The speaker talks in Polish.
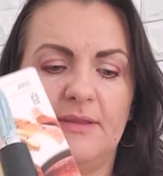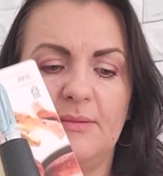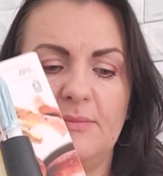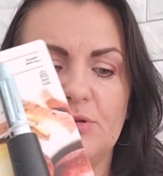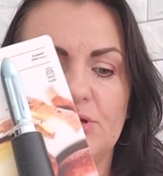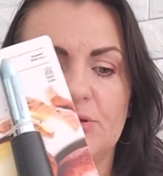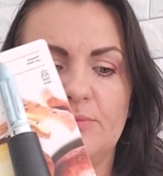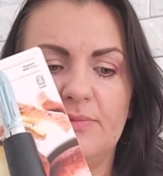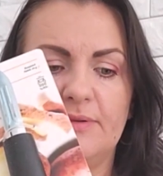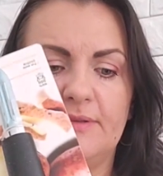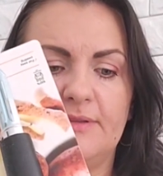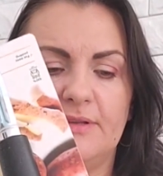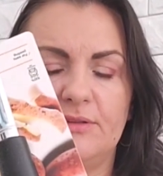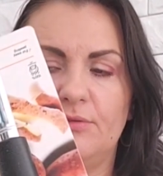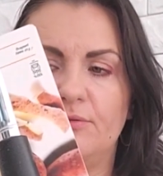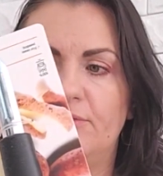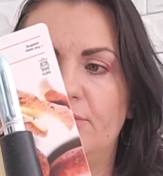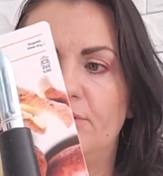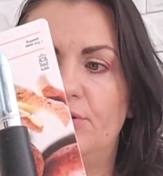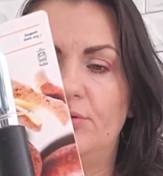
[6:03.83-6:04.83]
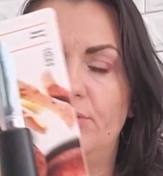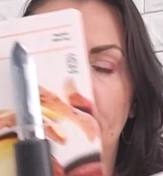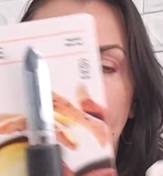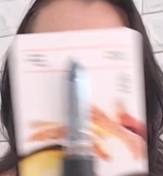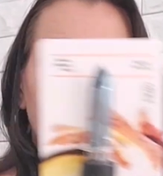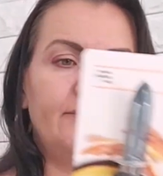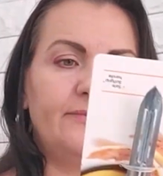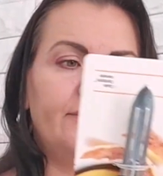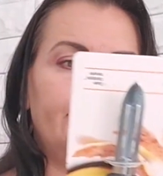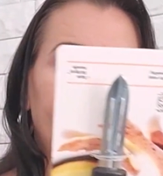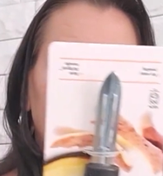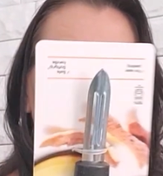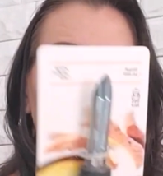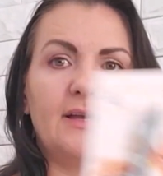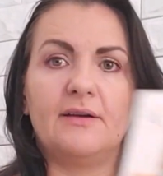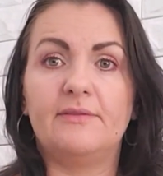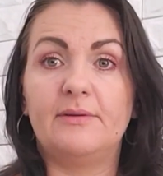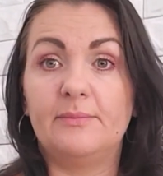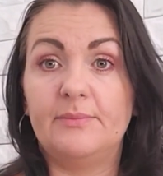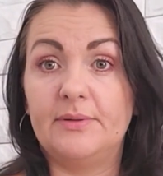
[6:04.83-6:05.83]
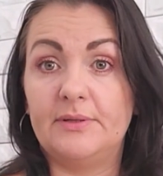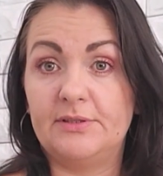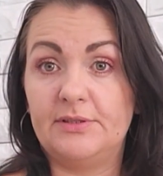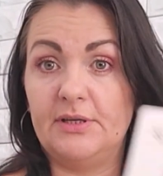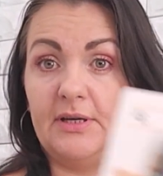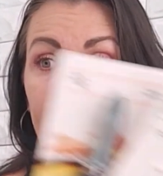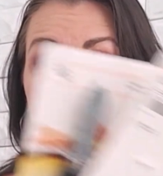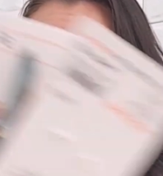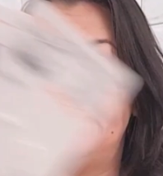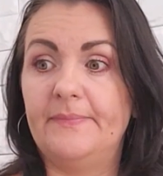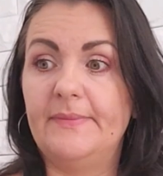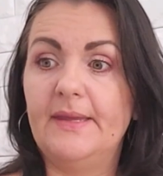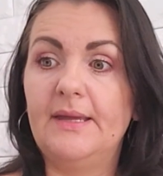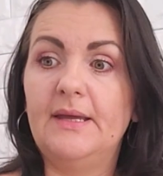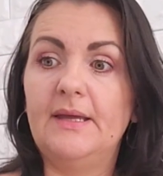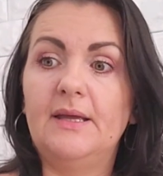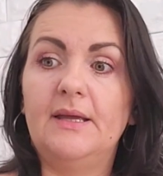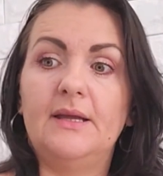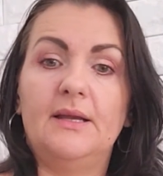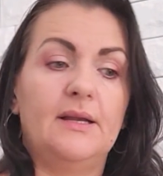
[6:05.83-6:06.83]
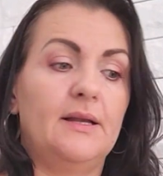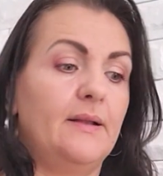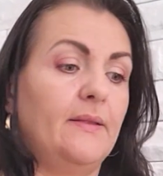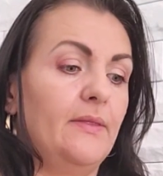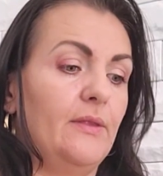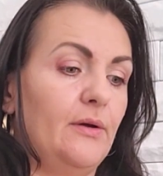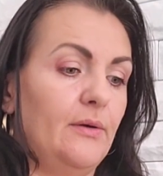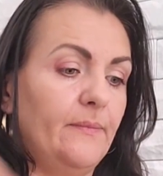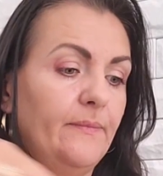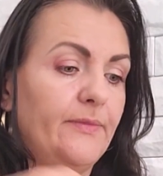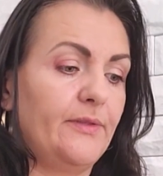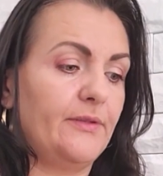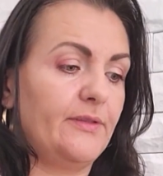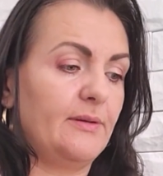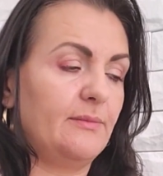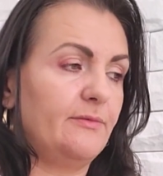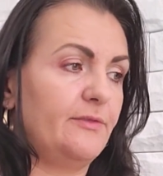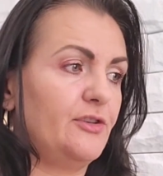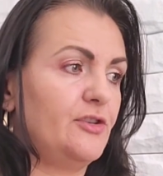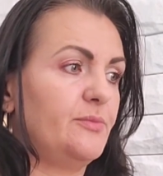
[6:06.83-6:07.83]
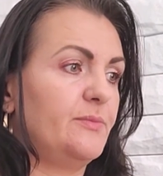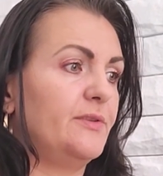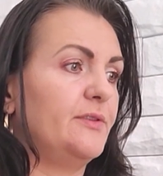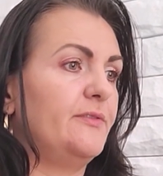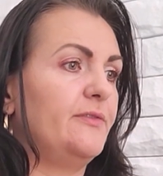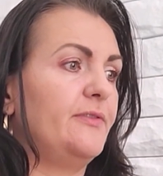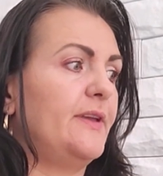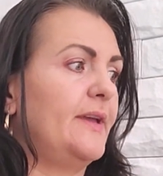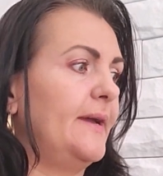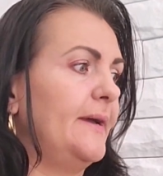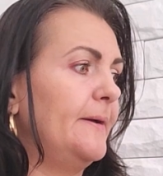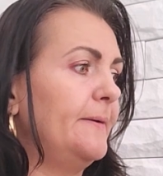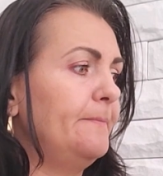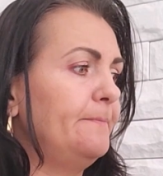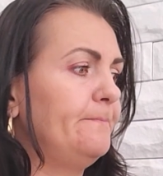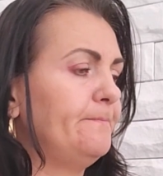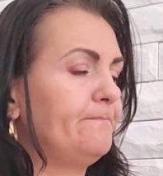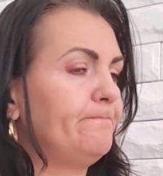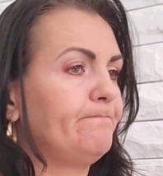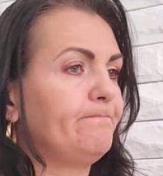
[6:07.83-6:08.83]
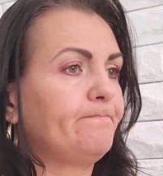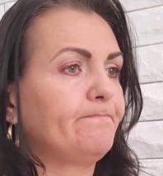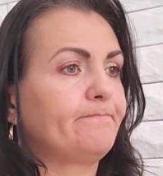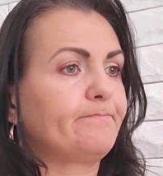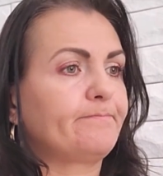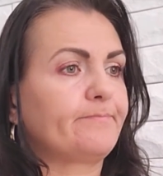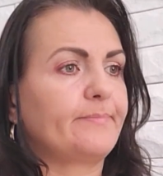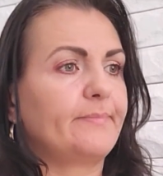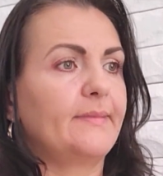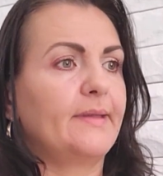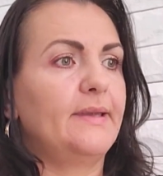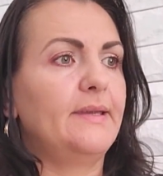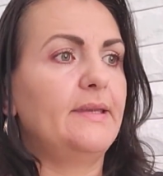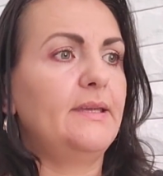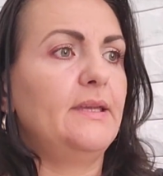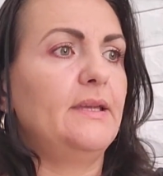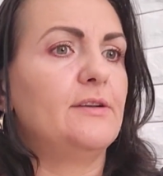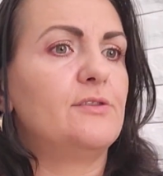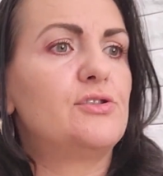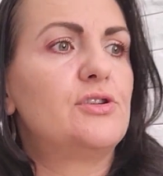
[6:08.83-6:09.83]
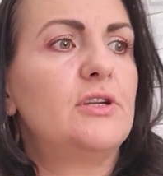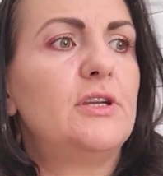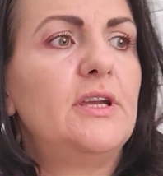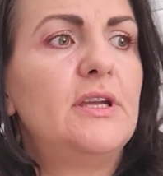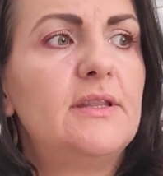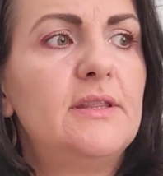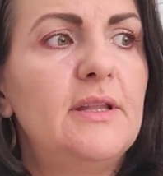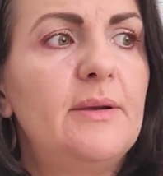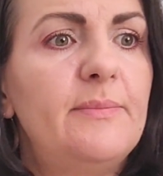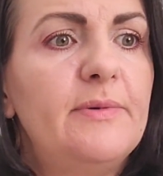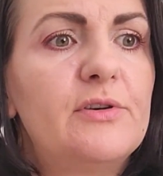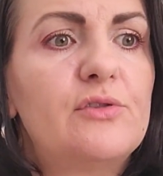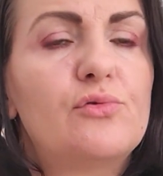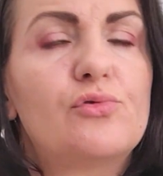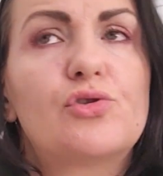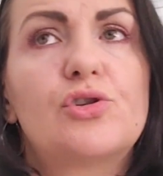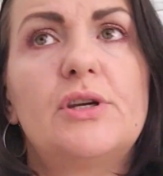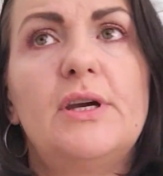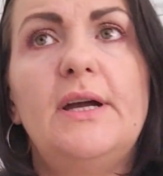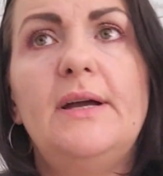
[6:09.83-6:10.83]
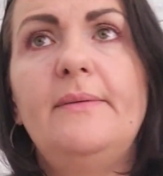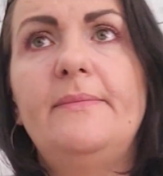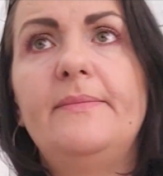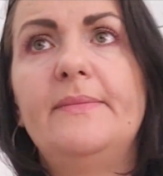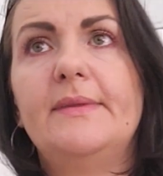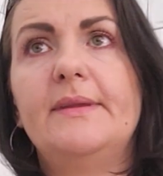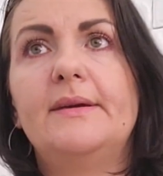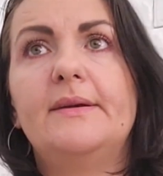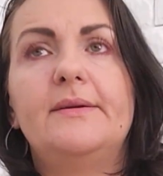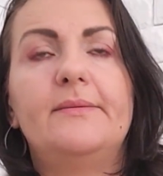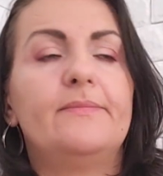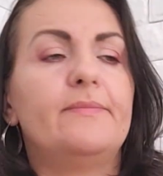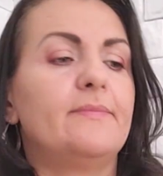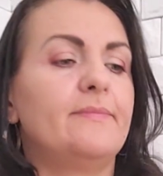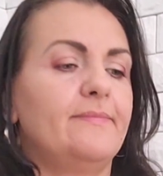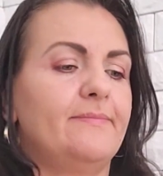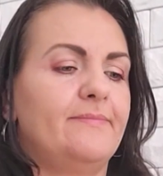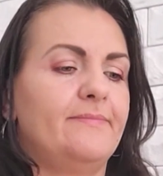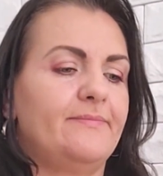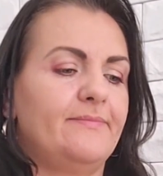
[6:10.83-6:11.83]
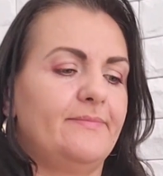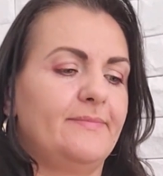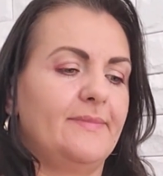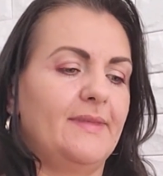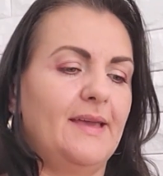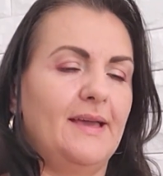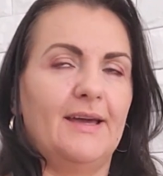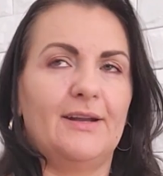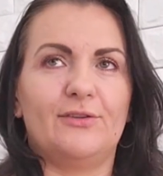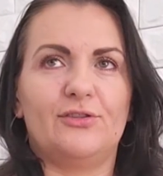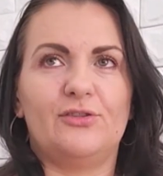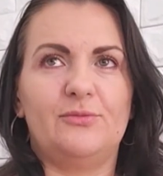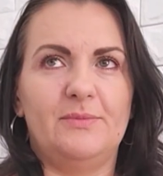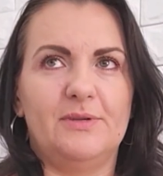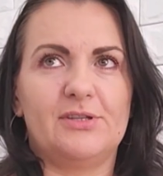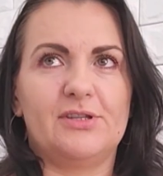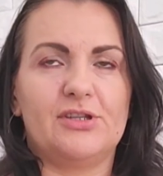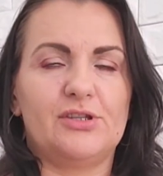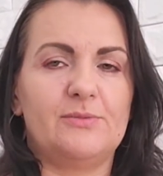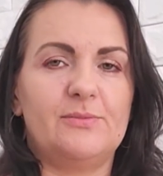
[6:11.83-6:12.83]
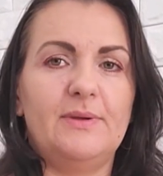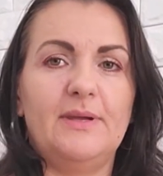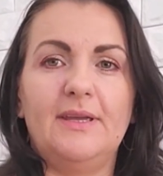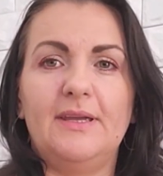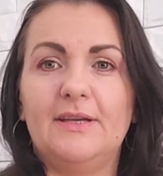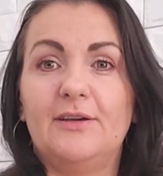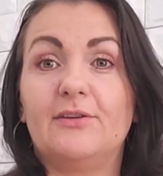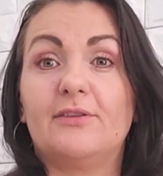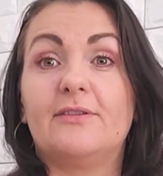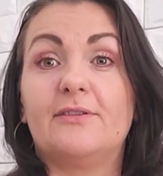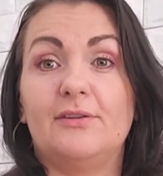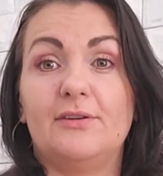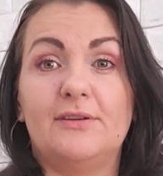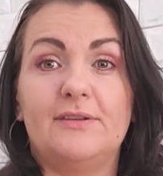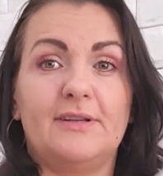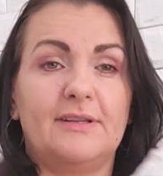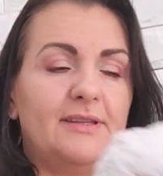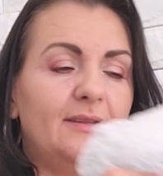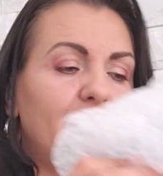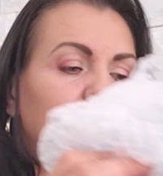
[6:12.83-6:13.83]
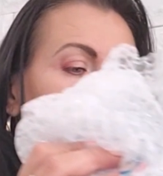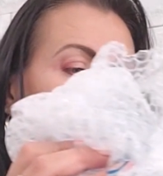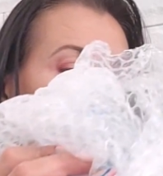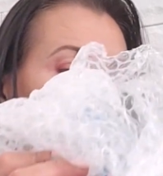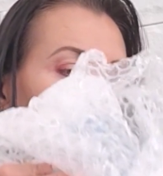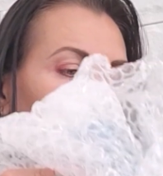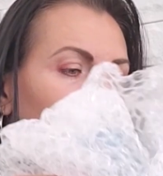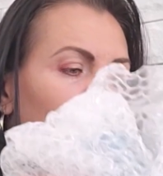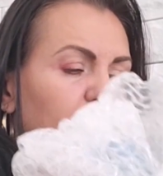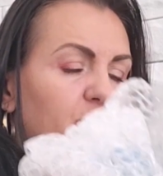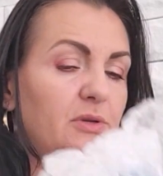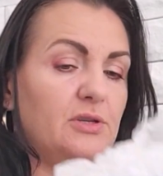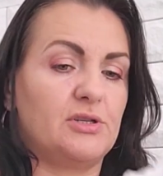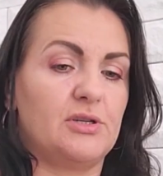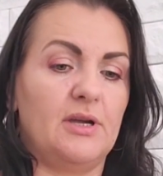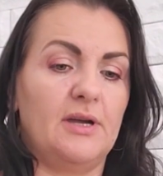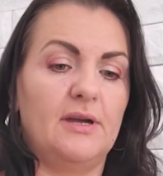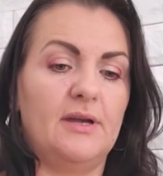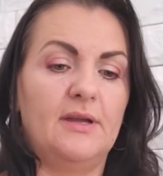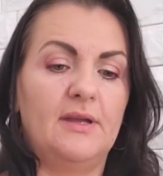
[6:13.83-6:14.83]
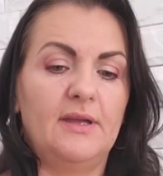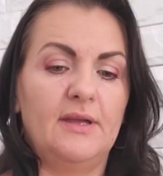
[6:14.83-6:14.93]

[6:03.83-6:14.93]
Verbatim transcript: zamierza być zadowolona, tak jak Wam powiedziałam. To zamówiliśmy dwie. I jeszcze jedna paczuszka. Rozśmieszasz mnie? Igor stoi za tym i mnie rozśmiesza.